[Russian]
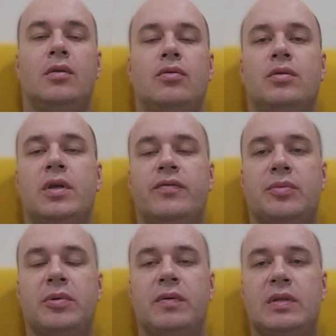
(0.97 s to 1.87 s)
Друзья,
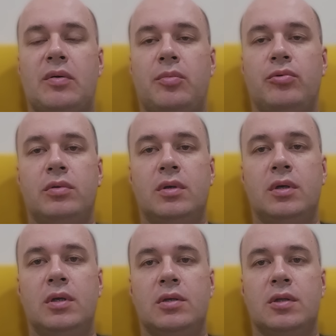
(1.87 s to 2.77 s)
всем привет, с вами был
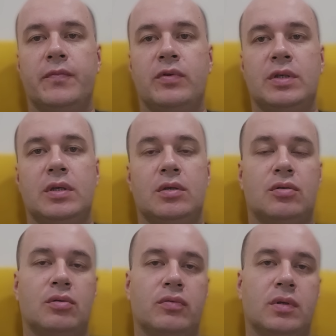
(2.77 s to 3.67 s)
Гришна. Вы знаете,
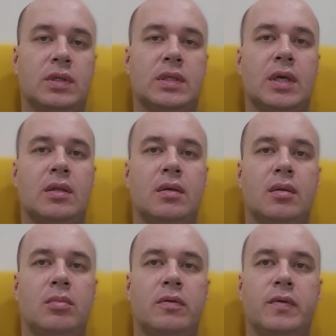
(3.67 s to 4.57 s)
что вот этот
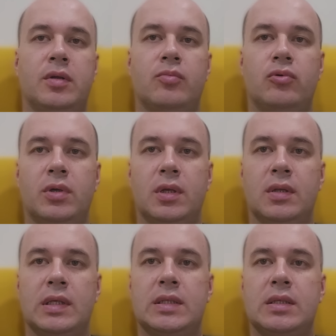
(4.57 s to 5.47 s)
скандал был в Оренбурге
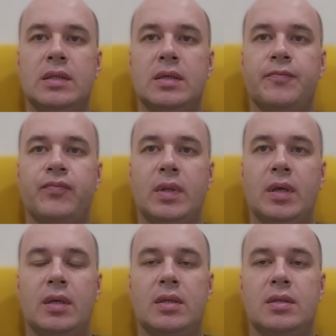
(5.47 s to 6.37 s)
относительно
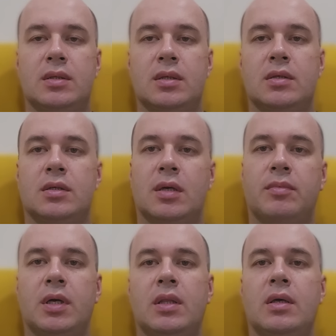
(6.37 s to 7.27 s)

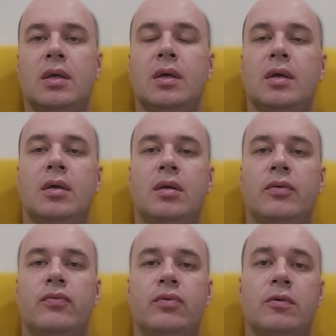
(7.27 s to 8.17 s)
артиста-шамана,
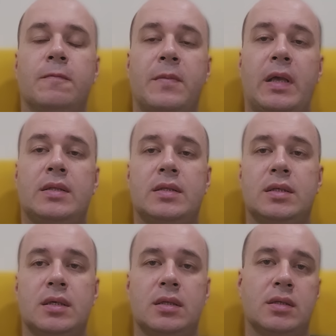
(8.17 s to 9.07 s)
его
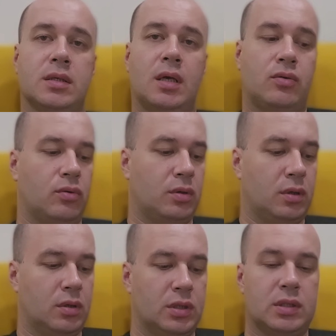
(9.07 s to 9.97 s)
концерта, за
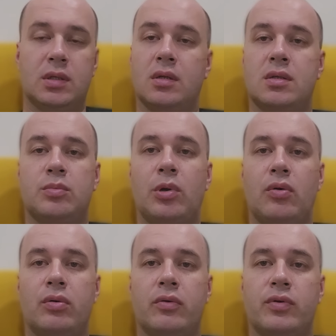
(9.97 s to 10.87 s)
который 16
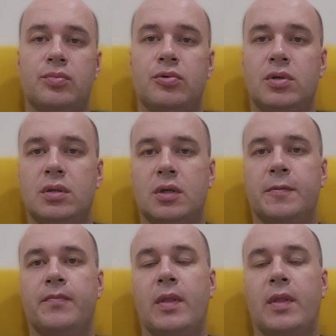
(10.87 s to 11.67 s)
миллионов из бюджета